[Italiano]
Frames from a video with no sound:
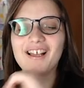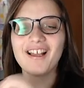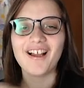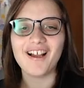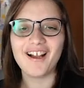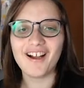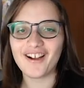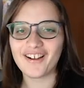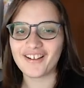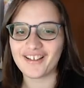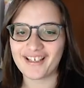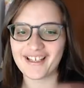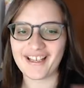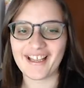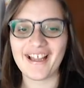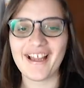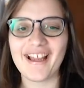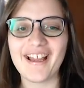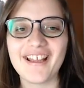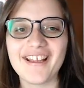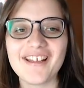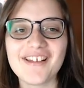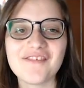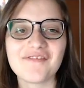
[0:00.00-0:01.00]

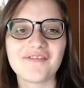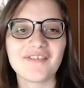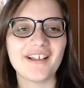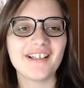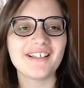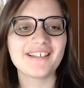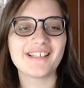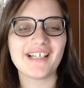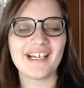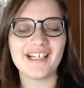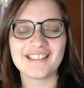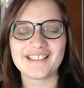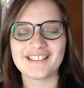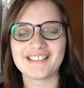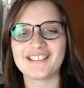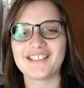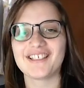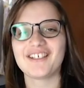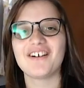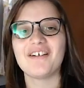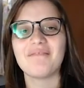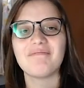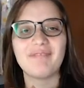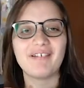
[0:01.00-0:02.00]
Ok,
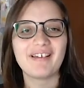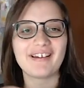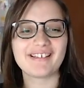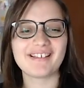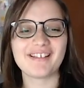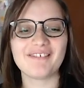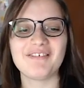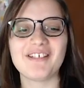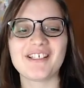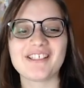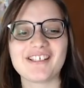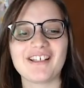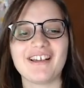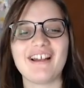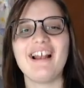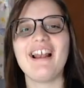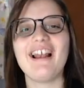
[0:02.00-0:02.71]
fantastico. A parte mia sorella,